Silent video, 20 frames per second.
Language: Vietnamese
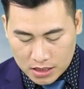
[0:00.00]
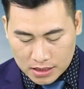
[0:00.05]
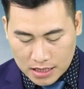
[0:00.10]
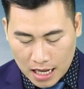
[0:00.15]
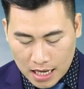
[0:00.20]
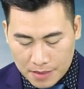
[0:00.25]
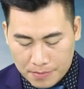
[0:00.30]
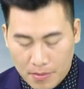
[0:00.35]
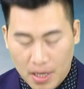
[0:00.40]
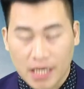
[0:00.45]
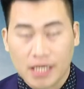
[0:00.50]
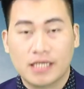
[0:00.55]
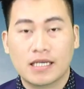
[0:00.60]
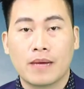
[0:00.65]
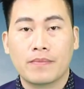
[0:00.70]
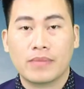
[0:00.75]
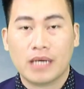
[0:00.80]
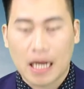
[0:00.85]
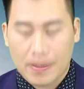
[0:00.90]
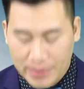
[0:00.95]
tăng
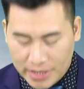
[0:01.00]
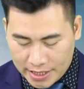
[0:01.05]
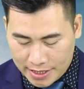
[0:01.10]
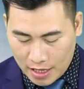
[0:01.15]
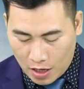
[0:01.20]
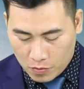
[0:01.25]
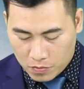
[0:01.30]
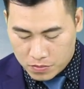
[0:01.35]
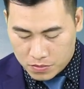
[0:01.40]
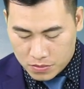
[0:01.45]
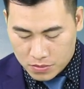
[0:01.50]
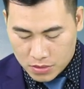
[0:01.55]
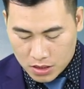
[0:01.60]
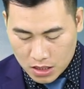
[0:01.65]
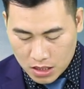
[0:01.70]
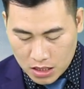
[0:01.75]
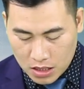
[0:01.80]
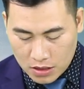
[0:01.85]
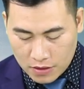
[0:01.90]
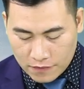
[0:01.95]
705.000 đồng
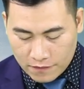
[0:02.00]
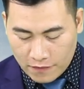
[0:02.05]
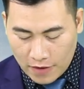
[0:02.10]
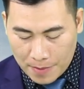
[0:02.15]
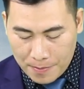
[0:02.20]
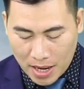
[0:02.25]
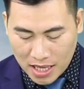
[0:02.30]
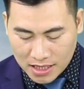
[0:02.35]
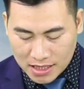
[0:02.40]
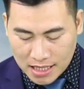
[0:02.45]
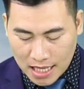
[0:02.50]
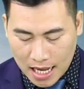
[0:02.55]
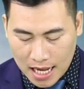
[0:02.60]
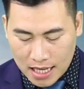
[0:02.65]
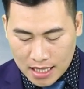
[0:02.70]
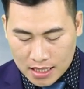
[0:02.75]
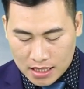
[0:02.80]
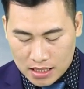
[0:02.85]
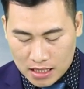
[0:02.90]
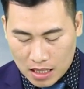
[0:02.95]
và bán
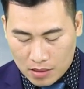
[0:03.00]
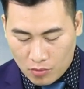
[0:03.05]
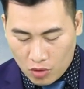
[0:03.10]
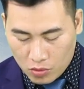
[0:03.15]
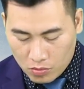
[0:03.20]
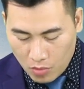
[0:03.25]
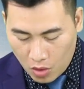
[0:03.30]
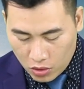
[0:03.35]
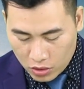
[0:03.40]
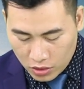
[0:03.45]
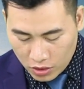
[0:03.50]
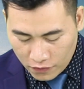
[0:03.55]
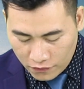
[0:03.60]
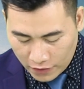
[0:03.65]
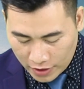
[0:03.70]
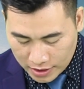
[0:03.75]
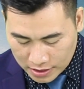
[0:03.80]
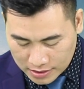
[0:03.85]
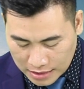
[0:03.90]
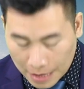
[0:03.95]
ra là
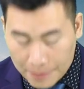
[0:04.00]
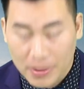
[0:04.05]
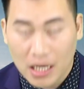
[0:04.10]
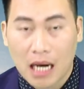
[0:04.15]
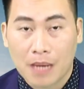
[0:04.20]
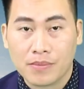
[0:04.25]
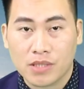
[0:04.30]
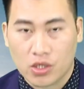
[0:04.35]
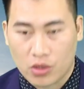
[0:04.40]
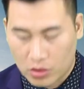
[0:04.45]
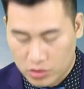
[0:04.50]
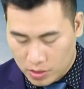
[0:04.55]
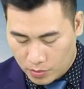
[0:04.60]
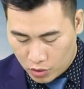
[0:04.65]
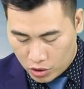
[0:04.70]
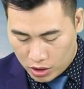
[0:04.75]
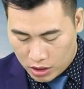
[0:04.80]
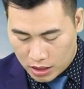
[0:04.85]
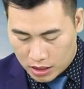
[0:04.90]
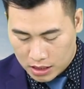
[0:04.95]
44,85 triệu đồng trên
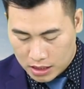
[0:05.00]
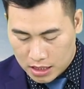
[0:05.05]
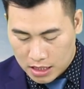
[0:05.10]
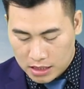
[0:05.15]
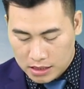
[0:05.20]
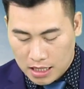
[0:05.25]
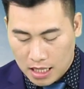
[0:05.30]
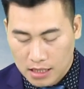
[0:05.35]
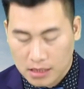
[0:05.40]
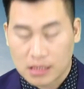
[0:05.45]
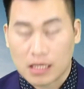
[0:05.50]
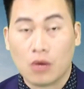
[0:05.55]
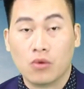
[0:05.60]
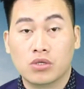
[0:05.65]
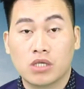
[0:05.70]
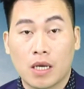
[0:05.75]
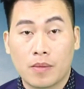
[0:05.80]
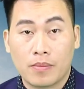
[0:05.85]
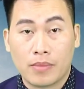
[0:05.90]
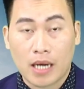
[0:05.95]
một lượng, tăng
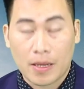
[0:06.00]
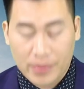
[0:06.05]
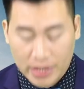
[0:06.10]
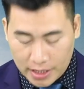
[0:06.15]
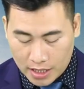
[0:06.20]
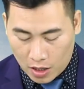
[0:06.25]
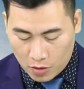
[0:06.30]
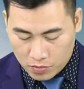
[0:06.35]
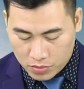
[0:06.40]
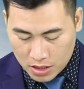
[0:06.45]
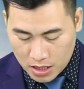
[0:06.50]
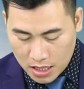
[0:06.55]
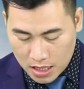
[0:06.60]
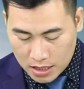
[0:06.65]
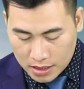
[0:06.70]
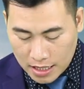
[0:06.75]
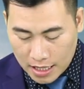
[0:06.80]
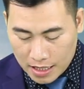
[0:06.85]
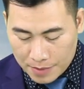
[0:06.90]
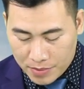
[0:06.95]
605.000 đồng.
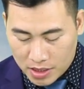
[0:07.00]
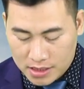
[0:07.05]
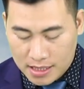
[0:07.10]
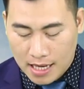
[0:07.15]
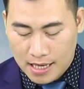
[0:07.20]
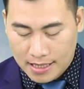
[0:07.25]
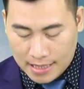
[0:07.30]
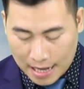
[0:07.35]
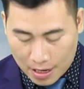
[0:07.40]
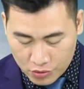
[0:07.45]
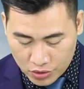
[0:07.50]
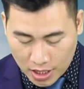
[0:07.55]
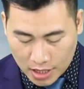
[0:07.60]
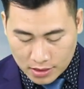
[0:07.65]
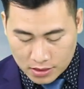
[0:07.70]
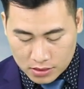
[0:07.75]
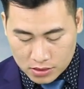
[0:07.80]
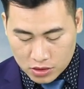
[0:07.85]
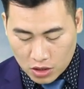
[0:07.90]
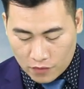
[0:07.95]
Đây là mức tăng cao
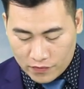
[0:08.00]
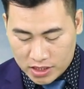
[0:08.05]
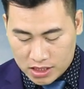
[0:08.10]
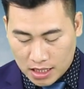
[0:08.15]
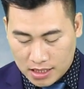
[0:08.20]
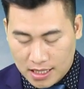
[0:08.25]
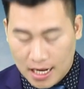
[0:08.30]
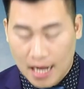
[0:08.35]
nhất so với tất